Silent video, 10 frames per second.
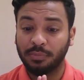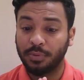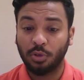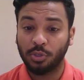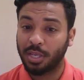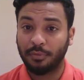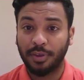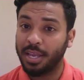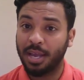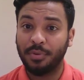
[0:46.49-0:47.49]
بنسخه
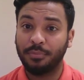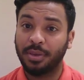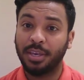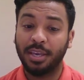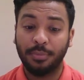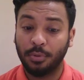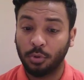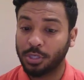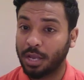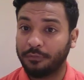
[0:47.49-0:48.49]
فايقه من بيكيه
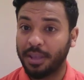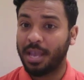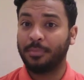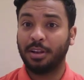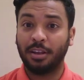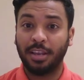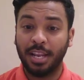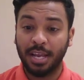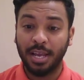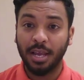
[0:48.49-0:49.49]
بنسخه فايقه من
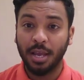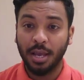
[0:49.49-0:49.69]
لانجليه